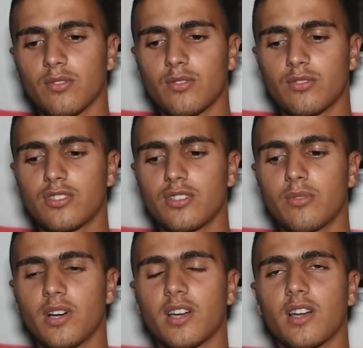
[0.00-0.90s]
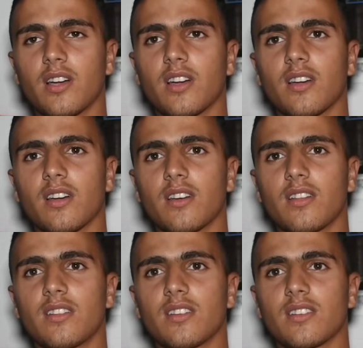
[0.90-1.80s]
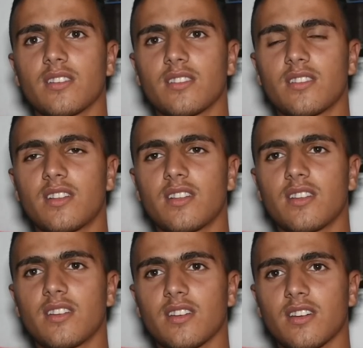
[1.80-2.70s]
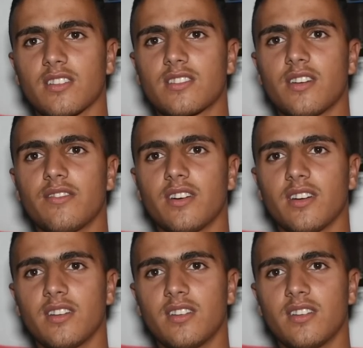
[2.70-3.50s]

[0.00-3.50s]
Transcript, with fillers: قلتلو شنو واقع قال لي الدري اختفى